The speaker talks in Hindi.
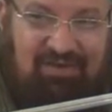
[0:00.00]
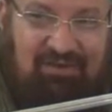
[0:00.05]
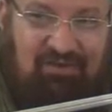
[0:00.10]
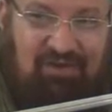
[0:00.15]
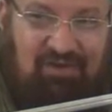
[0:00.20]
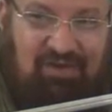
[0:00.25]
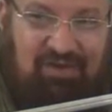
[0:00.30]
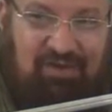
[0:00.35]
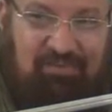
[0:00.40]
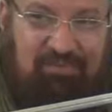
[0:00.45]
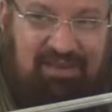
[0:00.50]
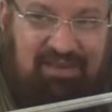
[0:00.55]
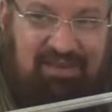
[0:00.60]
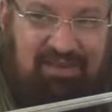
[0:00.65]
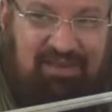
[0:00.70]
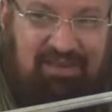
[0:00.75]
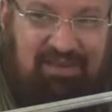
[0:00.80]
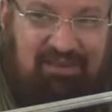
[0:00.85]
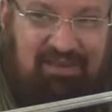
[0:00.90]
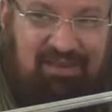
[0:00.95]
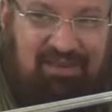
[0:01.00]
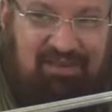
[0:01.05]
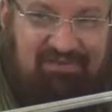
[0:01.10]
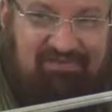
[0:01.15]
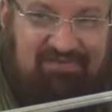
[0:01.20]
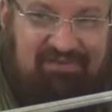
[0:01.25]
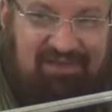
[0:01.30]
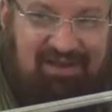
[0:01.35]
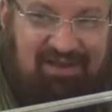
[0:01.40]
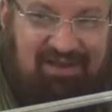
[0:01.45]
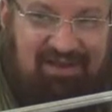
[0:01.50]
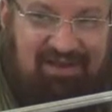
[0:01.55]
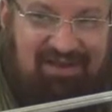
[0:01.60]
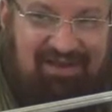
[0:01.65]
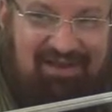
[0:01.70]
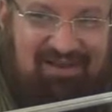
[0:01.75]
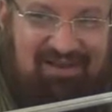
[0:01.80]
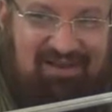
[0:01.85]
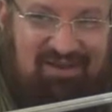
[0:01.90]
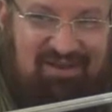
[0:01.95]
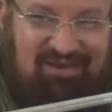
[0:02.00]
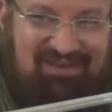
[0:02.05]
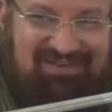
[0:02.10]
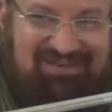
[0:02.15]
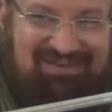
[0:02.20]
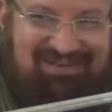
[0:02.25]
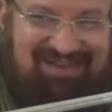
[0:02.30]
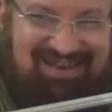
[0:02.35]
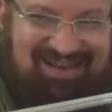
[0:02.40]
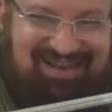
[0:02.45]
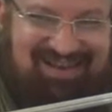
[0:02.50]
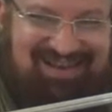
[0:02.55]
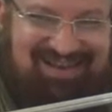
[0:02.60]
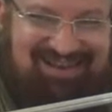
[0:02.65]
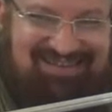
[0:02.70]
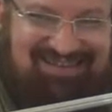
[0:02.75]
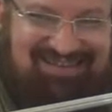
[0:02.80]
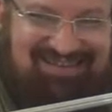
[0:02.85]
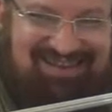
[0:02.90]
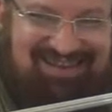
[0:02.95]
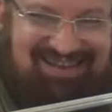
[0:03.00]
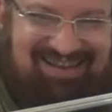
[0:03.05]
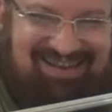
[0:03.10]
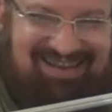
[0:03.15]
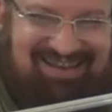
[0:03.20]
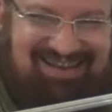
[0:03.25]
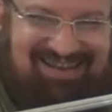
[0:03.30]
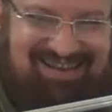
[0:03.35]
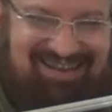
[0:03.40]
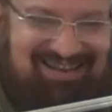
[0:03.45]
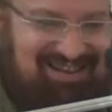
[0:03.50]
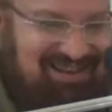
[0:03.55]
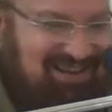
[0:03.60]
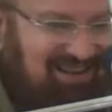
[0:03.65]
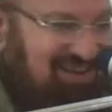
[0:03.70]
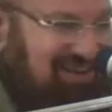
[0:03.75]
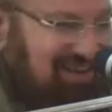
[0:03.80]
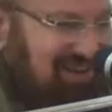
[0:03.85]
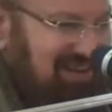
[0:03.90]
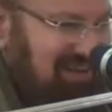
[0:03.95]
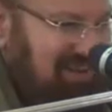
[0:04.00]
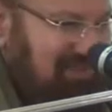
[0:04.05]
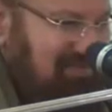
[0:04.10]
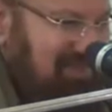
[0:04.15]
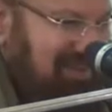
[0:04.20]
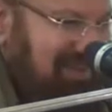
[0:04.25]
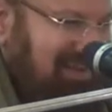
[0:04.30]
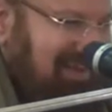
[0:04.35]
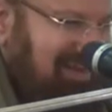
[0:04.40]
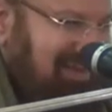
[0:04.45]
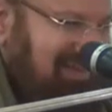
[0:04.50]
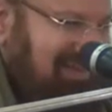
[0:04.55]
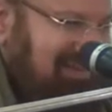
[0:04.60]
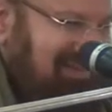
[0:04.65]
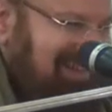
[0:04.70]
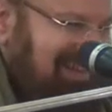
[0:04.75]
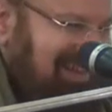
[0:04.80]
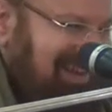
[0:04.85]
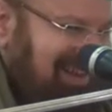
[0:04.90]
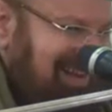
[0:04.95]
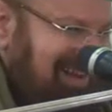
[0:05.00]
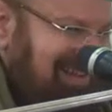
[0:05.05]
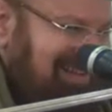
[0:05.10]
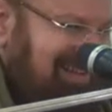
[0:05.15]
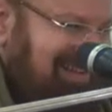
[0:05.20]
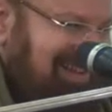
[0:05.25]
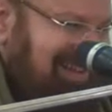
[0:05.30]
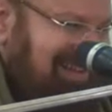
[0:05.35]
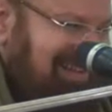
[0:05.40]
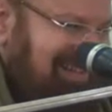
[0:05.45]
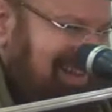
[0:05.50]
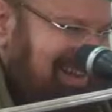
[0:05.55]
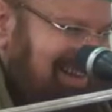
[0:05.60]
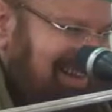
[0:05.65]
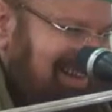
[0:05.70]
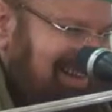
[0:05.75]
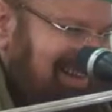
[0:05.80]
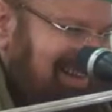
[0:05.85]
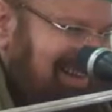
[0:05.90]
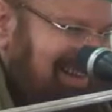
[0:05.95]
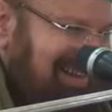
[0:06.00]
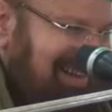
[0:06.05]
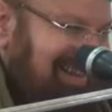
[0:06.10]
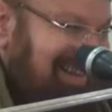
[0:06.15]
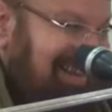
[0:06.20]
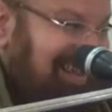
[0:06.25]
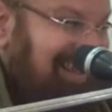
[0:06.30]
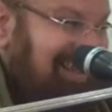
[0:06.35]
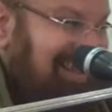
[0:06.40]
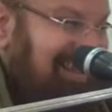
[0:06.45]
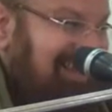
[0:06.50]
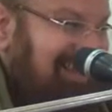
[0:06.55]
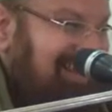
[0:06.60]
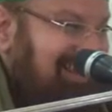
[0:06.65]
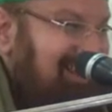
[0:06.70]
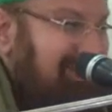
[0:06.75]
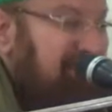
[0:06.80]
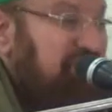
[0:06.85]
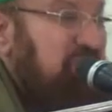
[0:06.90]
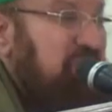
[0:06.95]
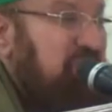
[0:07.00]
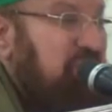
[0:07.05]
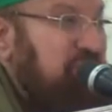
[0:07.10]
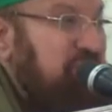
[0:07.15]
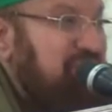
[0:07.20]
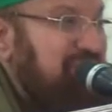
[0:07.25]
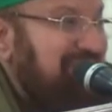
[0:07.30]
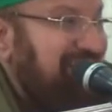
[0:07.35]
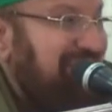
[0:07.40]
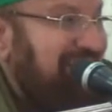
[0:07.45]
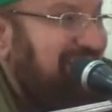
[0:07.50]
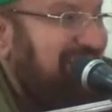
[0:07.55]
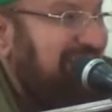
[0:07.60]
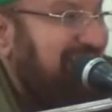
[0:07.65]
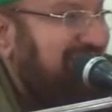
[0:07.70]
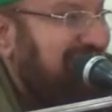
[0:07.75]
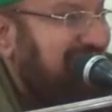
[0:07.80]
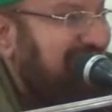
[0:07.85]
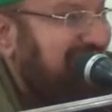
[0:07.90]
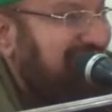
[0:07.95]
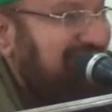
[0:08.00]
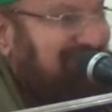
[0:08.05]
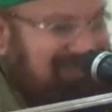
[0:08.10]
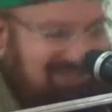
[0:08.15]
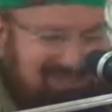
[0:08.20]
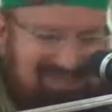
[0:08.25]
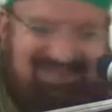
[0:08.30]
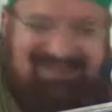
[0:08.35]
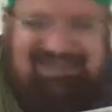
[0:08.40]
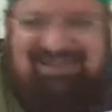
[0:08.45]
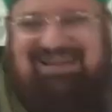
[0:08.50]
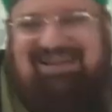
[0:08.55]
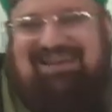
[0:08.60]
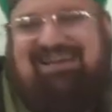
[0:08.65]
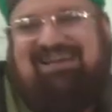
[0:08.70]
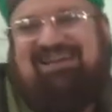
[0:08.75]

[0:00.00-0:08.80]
तो नबी की तरफ जाना कौन सा रास्ता है नबी कौन सा रास्ता चलाते हैं ऊंची सीधा